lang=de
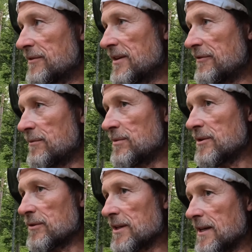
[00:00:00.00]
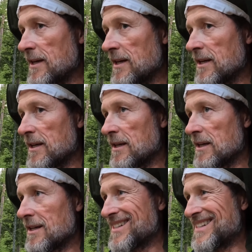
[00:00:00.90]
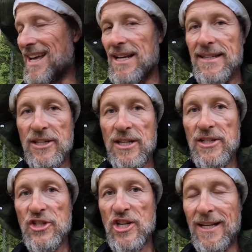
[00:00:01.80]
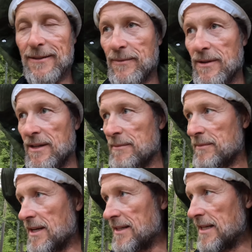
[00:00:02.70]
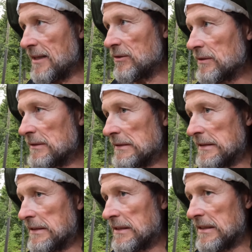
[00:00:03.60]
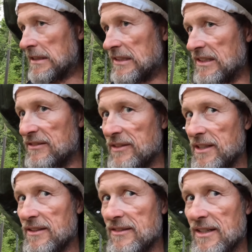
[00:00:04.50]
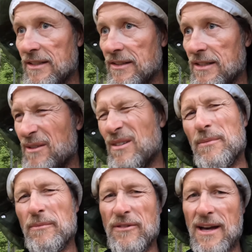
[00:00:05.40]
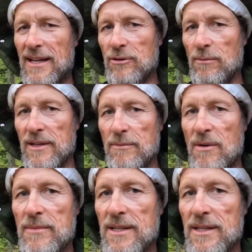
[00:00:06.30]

Fährverbindung nach Tallinn checken. Keine Ahnung. Nicht, dass jetzt Ferienzeit ist, aber mit dem Fahrrad kommt man immer mit.